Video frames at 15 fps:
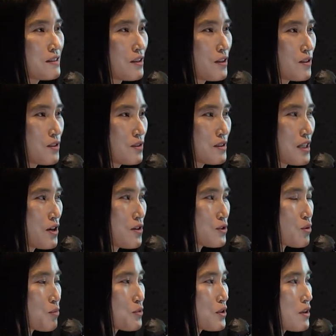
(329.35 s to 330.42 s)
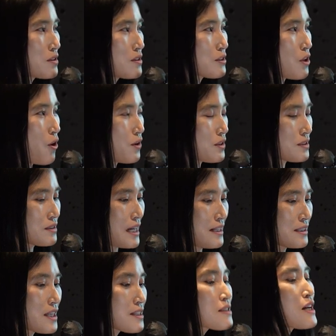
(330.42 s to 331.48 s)
그런 제어기 소프트웨어를 더
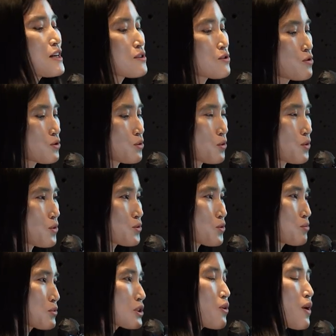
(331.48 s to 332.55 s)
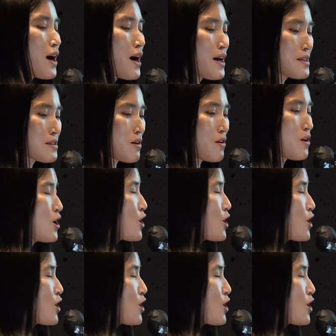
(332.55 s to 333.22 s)
잘 테스트할 수 있도록 좀 특화해서